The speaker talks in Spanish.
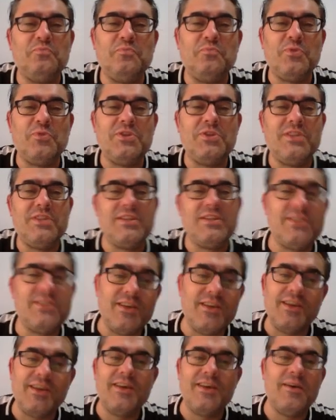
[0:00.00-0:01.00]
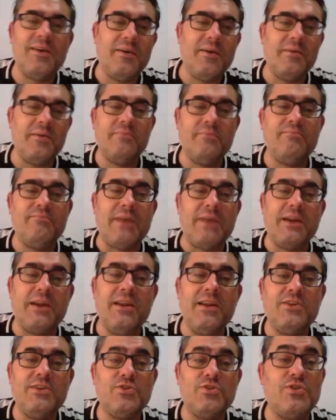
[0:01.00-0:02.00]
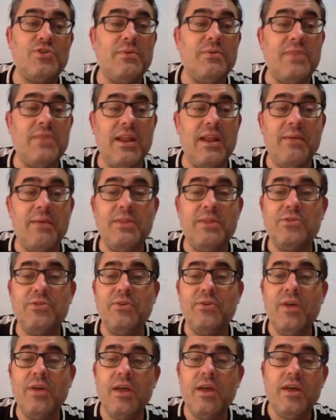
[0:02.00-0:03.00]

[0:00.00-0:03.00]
pues estas eh, barriles estos del evento,